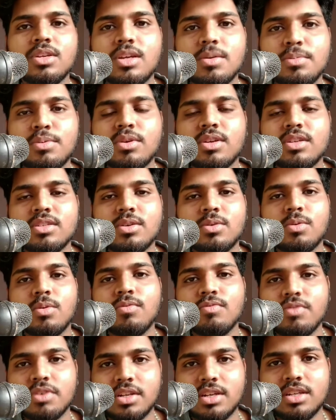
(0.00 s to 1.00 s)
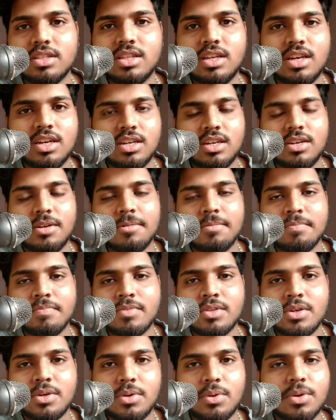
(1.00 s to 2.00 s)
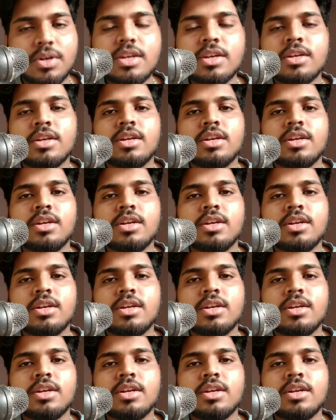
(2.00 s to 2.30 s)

ये थोड़ा सा घूम फिर के दिया गया है ओके